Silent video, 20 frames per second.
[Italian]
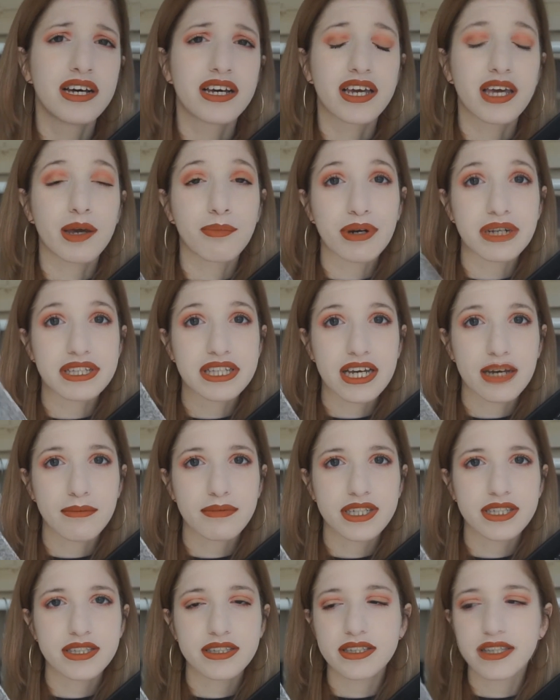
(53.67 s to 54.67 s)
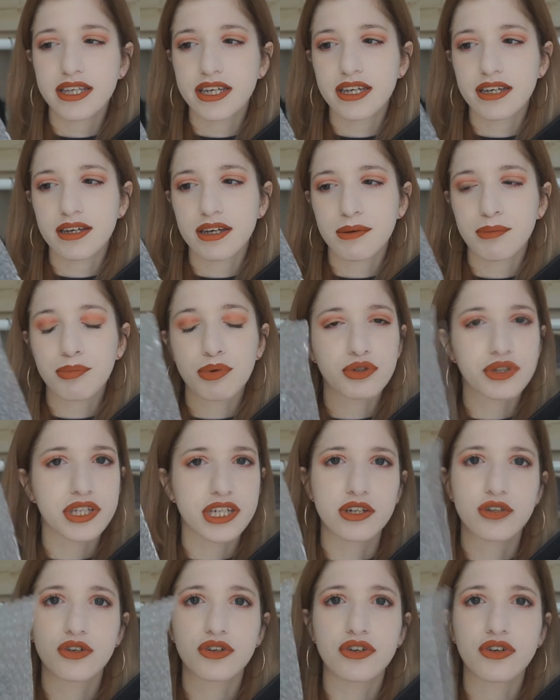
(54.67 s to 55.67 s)
che praticamente eh,
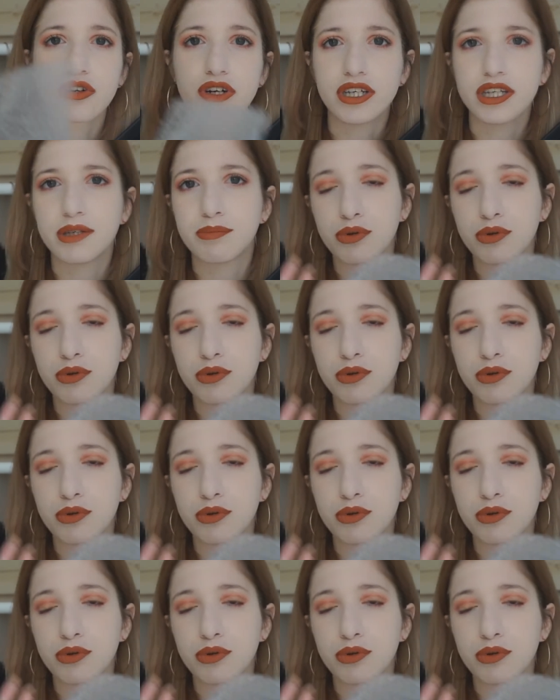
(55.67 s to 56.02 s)
proteggono i